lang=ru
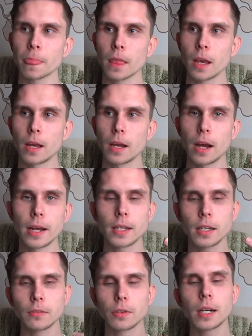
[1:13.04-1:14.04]
э,
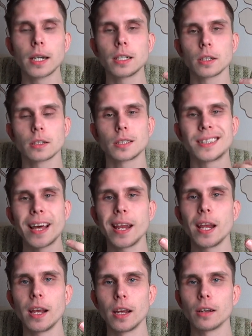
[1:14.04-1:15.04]
они выглядят
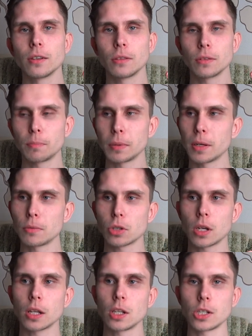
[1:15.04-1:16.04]
старее потому что
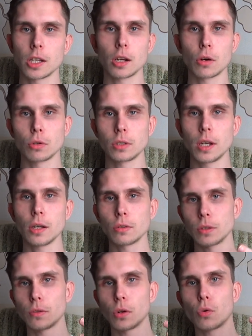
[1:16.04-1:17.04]
когда человек худеет, у
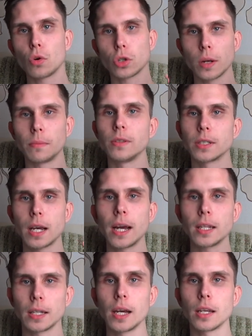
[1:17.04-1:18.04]
него кожа
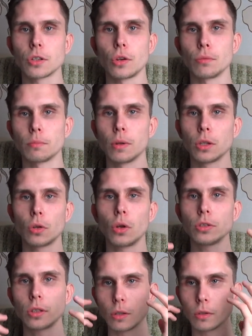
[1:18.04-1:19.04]
обвисает, да, если он был
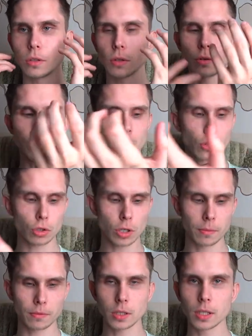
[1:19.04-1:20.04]
толстый, то у него вся кожа
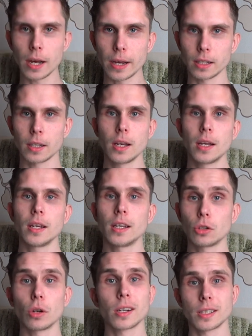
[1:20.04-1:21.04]
обвисает, и
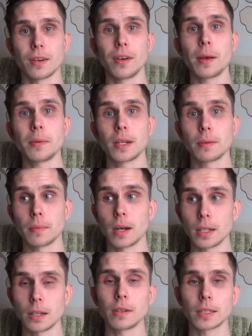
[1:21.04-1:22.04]
только со временем
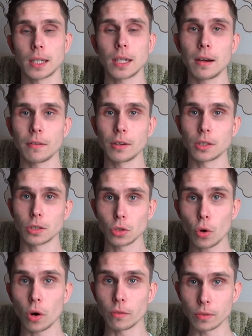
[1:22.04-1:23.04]
она восстанавливается.
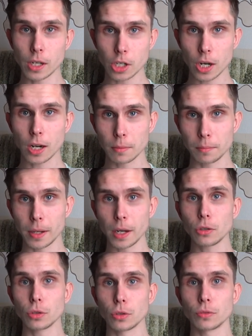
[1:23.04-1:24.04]
Но в начальном
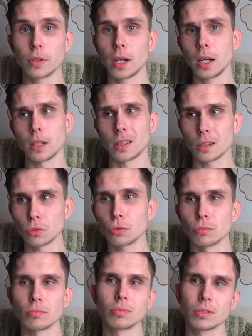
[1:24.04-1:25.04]
периоде он выглядит так, ну,
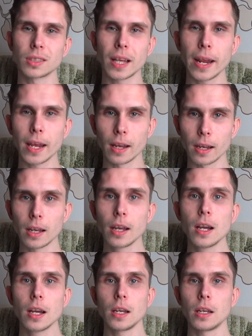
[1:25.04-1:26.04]
старее,
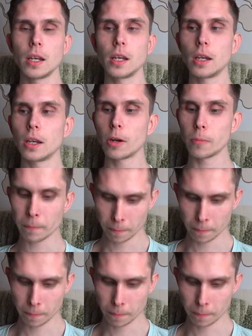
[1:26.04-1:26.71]
и